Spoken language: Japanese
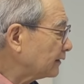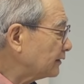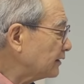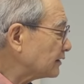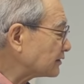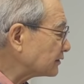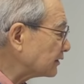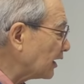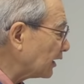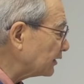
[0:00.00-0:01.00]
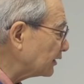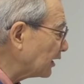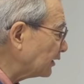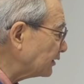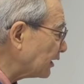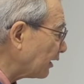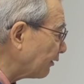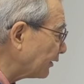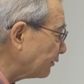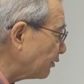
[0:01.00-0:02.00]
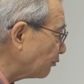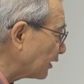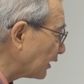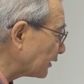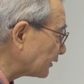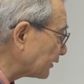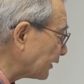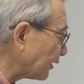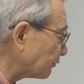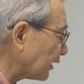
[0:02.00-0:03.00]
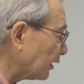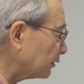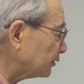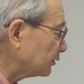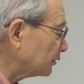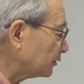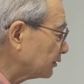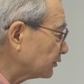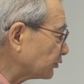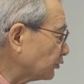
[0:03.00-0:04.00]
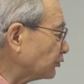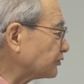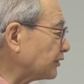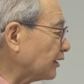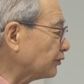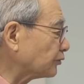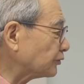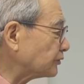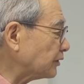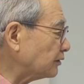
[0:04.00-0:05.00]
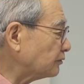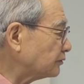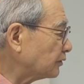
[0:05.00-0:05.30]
イエスがいかに憐れみ深い方であるか、それを伝えようとしている。